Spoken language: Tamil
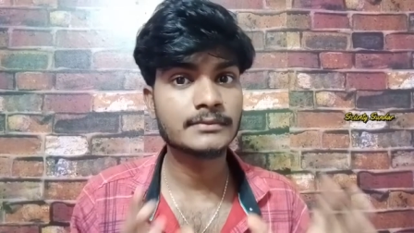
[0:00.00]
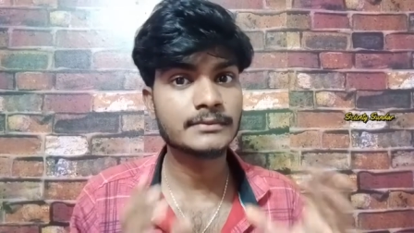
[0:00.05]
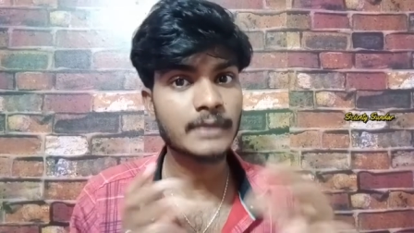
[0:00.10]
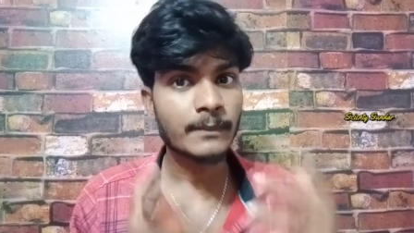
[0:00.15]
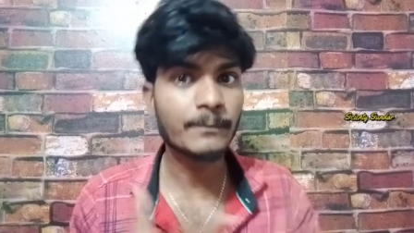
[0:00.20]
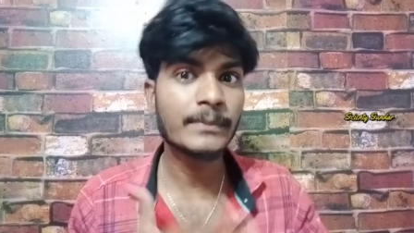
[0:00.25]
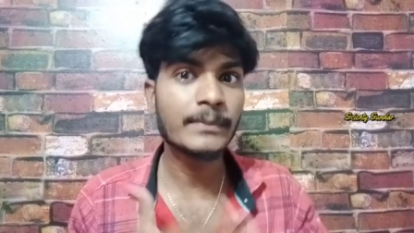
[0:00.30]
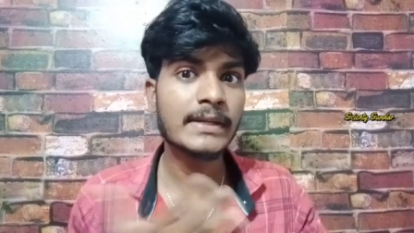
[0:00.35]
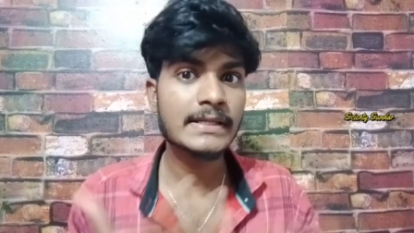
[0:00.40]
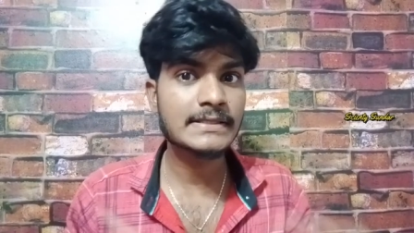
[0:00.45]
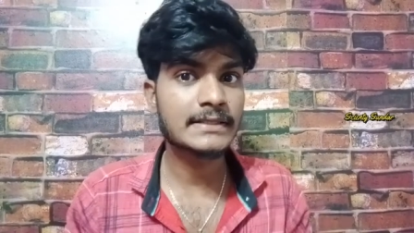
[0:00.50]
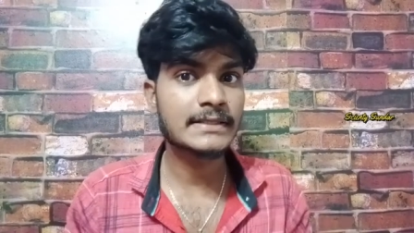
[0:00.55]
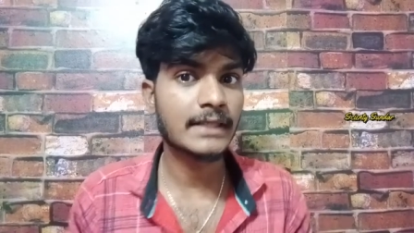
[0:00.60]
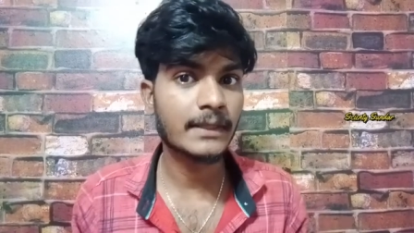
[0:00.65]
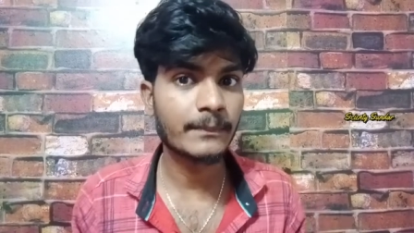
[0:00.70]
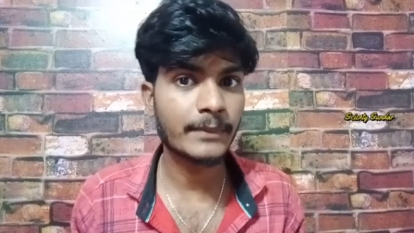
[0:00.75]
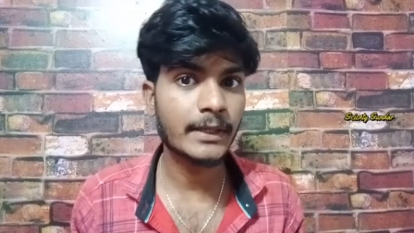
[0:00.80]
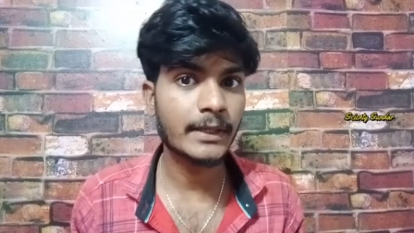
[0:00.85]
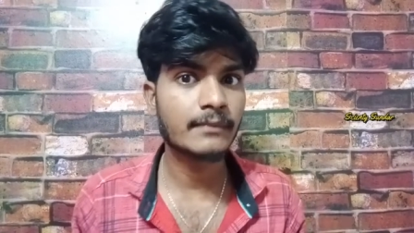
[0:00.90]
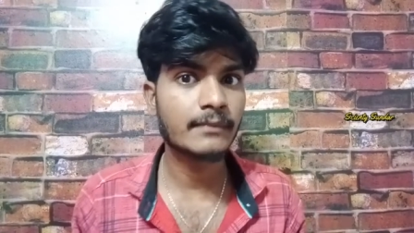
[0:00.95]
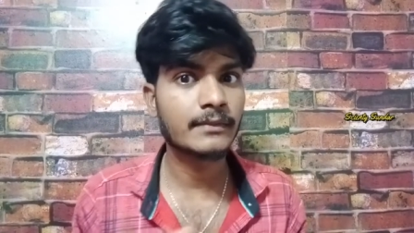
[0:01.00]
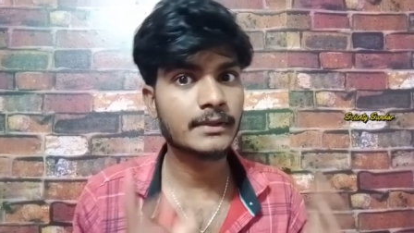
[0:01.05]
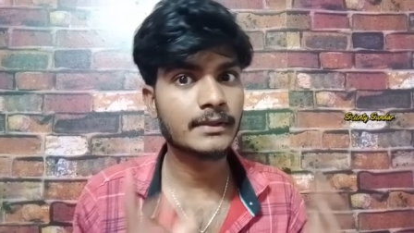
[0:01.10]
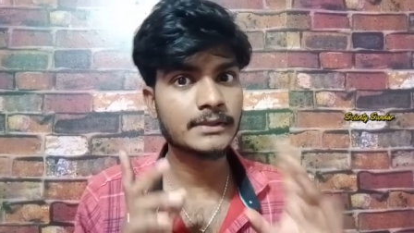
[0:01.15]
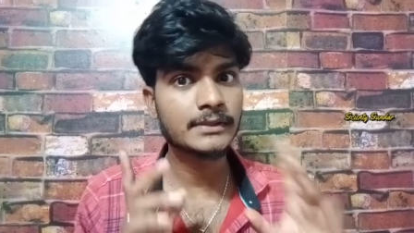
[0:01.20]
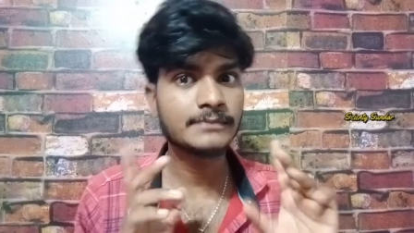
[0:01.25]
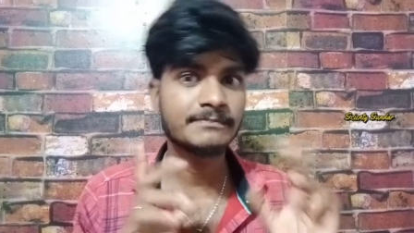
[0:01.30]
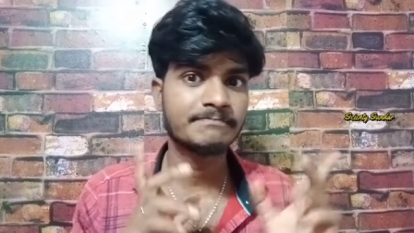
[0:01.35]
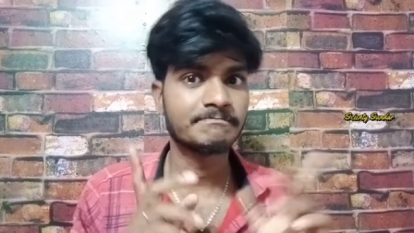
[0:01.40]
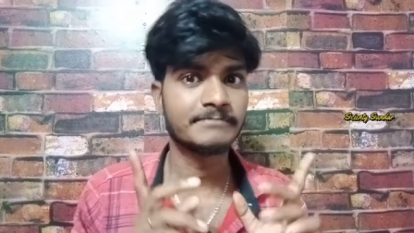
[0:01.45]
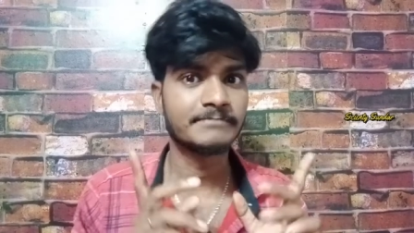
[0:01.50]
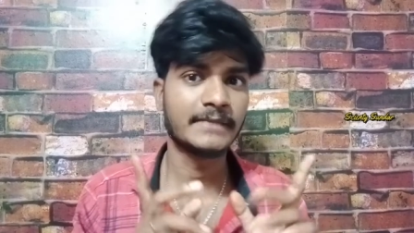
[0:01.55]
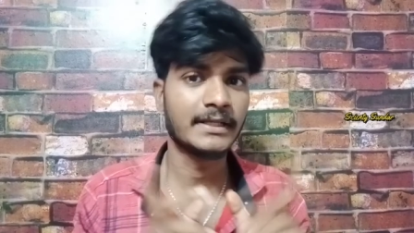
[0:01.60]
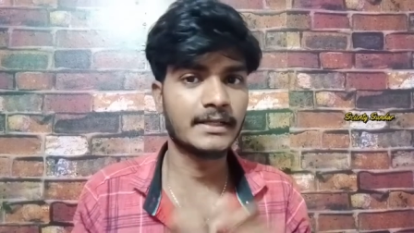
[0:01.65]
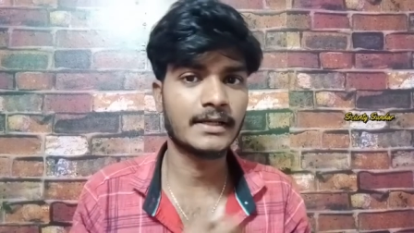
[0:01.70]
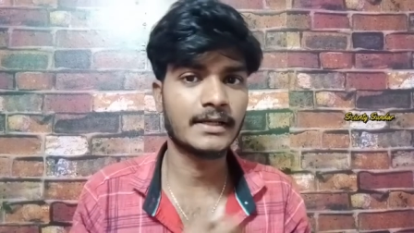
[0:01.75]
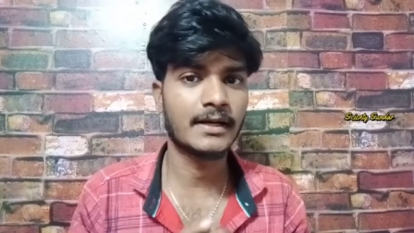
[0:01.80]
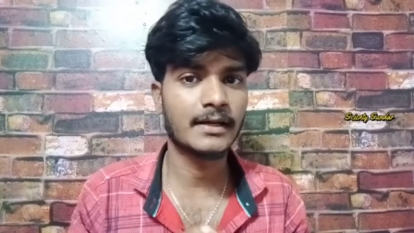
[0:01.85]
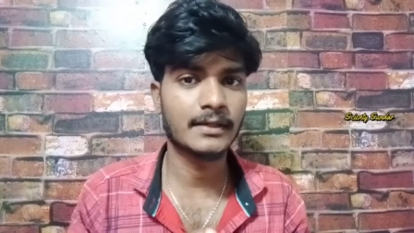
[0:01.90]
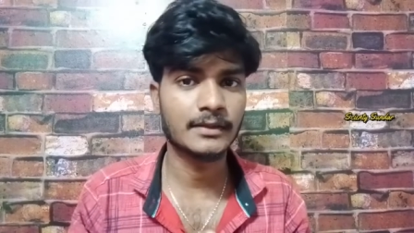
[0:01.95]
நம்புகிற சில பேரும் வந்து
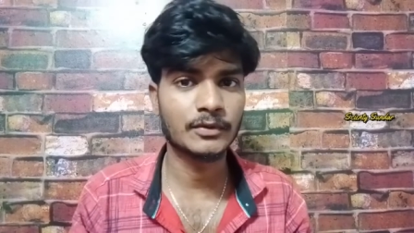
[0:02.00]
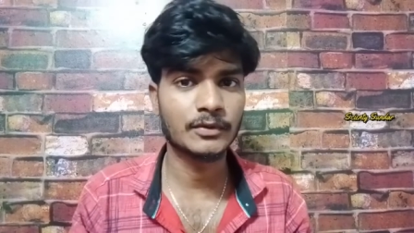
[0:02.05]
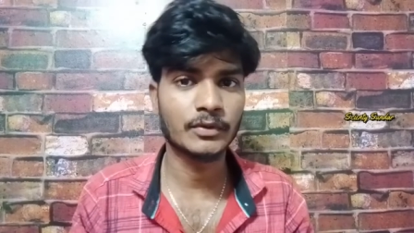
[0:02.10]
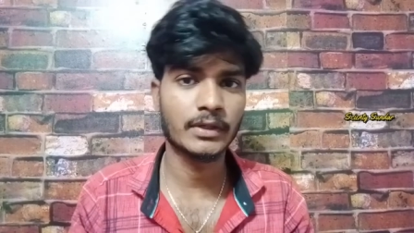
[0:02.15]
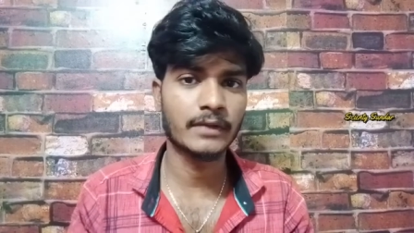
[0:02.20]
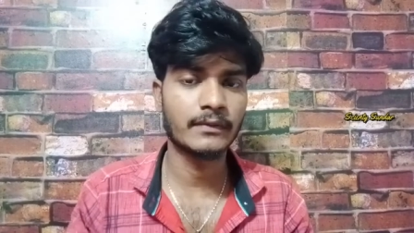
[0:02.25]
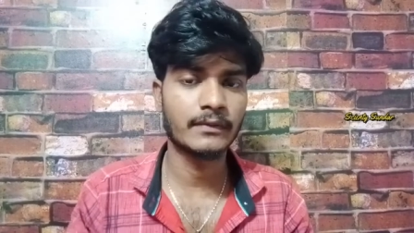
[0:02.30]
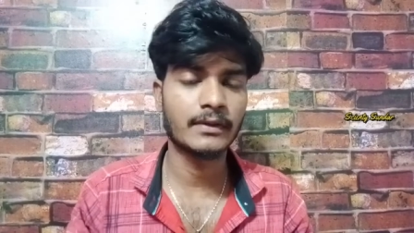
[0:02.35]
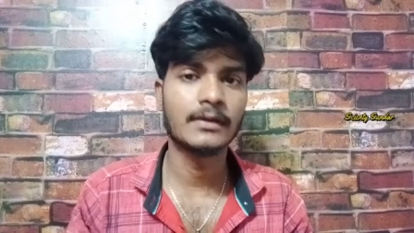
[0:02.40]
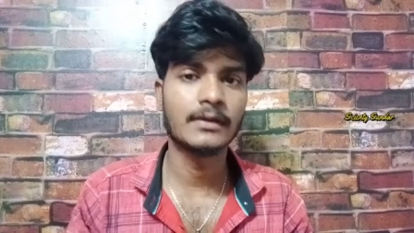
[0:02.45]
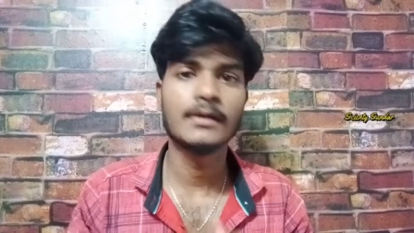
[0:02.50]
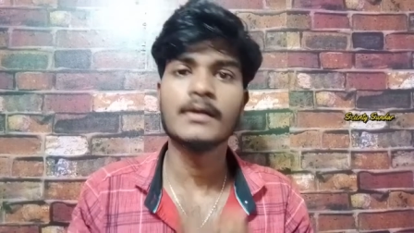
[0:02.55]
இருக்காங்க ஓகேவா